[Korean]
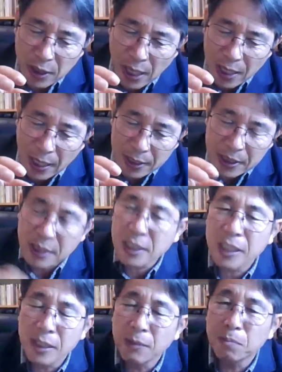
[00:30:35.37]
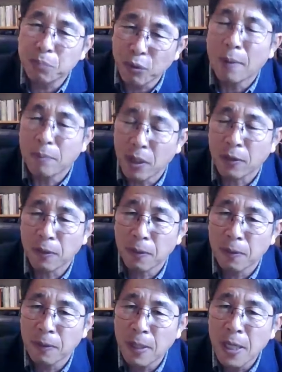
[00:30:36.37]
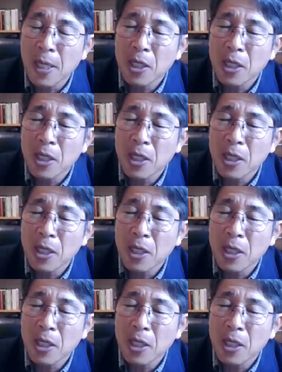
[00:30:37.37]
정략한 신부라면